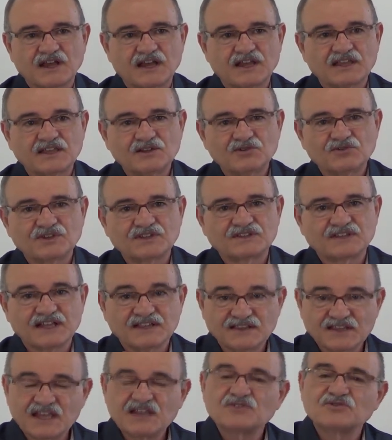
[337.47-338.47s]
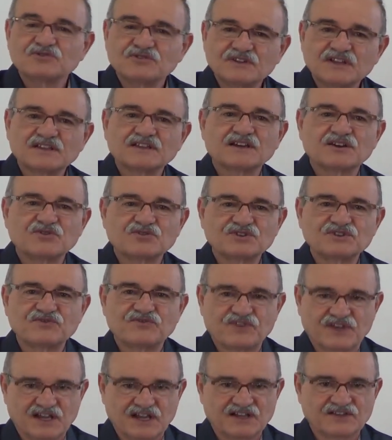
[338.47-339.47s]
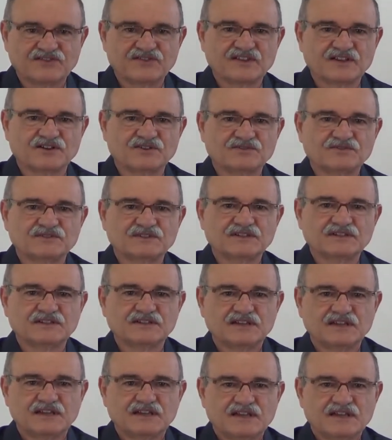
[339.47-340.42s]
aquilo que está dentro né, da codificação. Né?